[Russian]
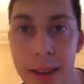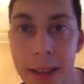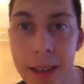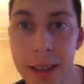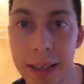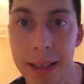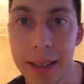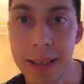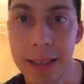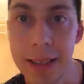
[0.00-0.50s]

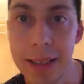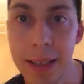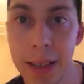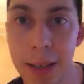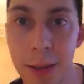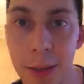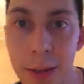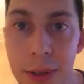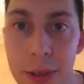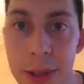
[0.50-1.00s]
Так,
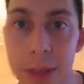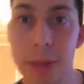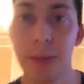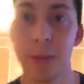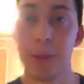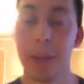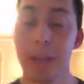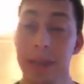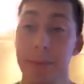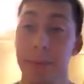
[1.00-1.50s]
салютику,
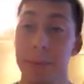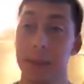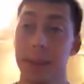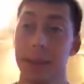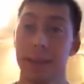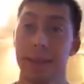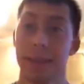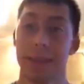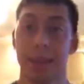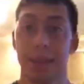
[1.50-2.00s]
я из
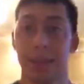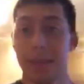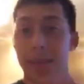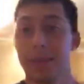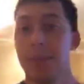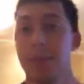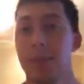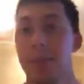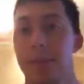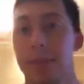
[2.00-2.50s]
Белорецка,
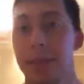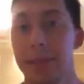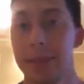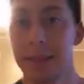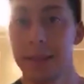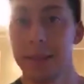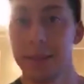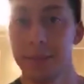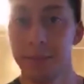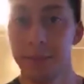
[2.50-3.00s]
отлично. Так
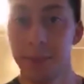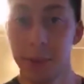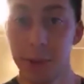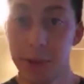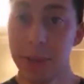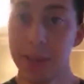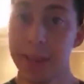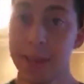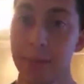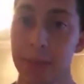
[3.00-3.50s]
ты
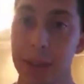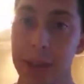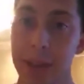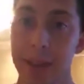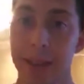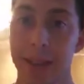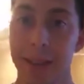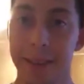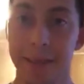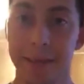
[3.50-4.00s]
почти
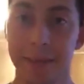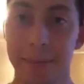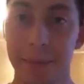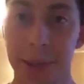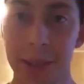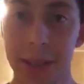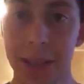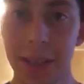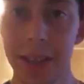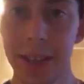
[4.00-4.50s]
земляк,
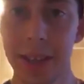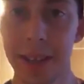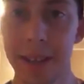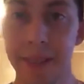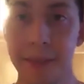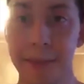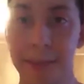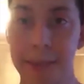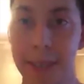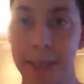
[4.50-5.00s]
Башкирия,
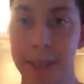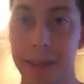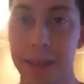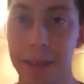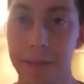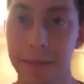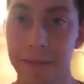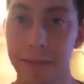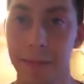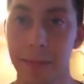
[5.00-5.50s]
все
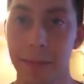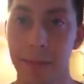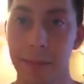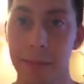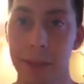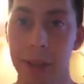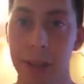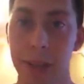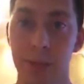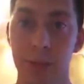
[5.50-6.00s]
дела.
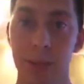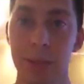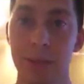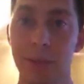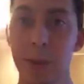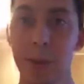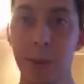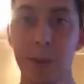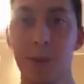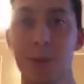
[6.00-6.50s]
Поэтому
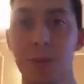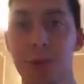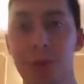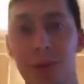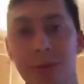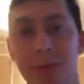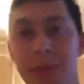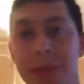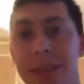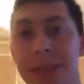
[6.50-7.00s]
земляку
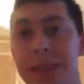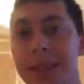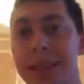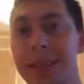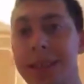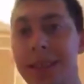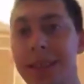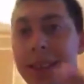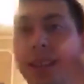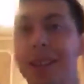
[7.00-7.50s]
может быть
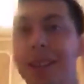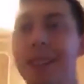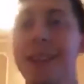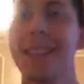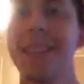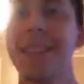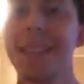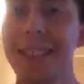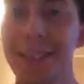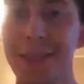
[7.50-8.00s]
скидка,
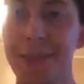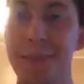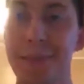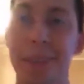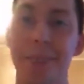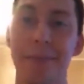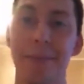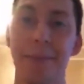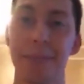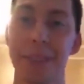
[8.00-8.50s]
контакты есть у
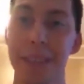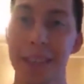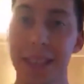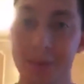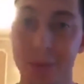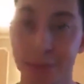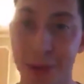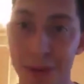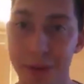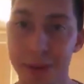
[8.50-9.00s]
меня в
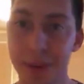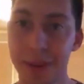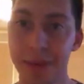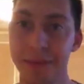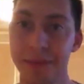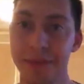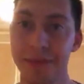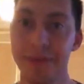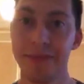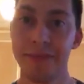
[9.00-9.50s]
описании профиля.
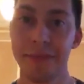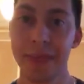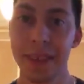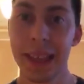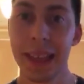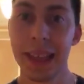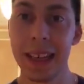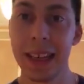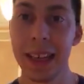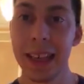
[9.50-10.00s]

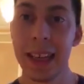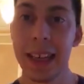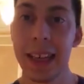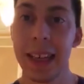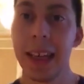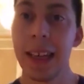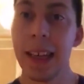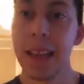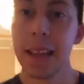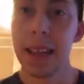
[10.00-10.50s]

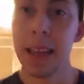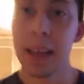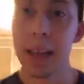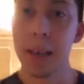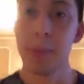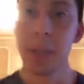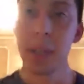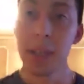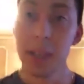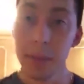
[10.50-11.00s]

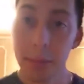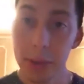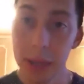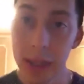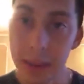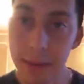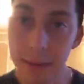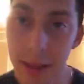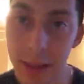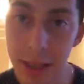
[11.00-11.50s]
Так, мне не
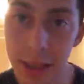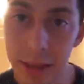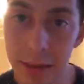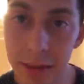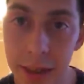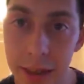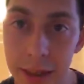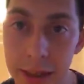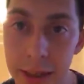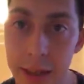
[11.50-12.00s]
было ответа,
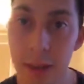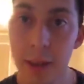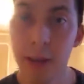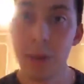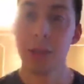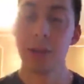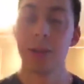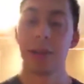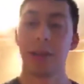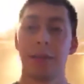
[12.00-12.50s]
говорит
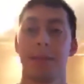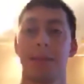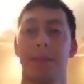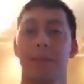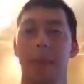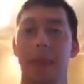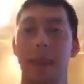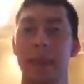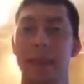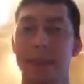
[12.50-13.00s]
Сережка.
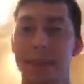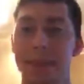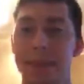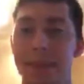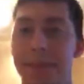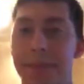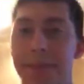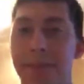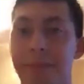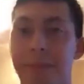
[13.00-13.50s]

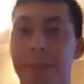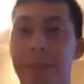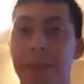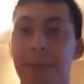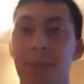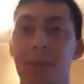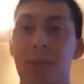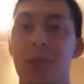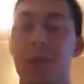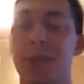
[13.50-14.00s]
С,
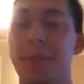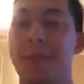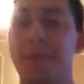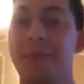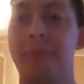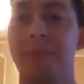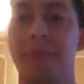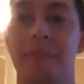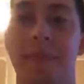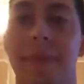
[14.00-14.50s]
напиши
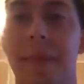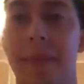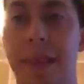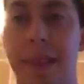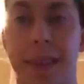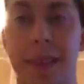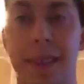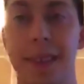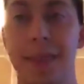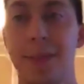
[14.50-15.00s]

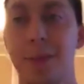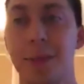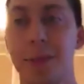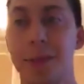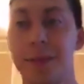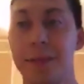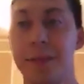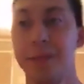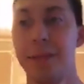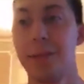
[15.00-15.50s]

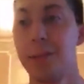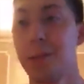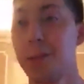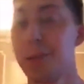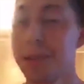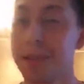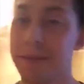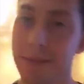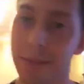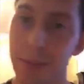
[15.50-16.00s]
свой,
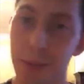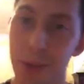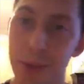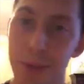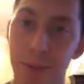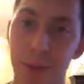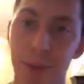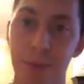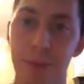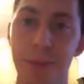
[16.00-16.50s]
еще раз вопрос
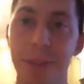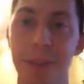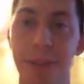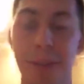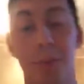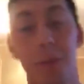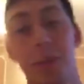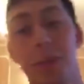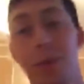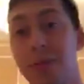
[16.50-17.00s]

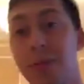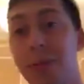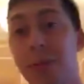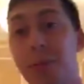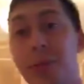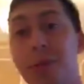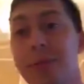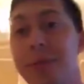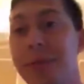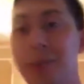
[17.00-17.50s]
продублирую, потому что
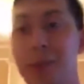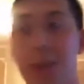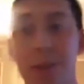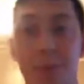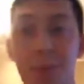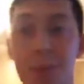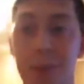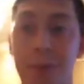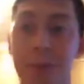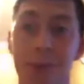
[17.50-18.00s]
вопросов
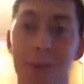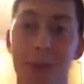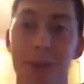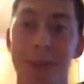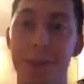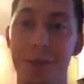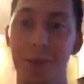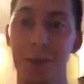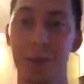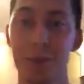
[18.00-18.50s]
слишком много, все
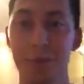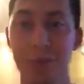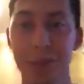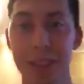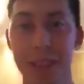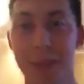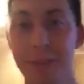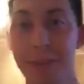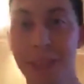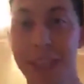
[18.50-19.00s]
летит очень
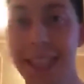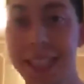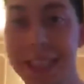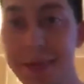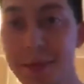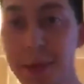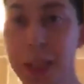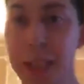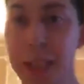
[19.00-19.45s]
быстро, меняется,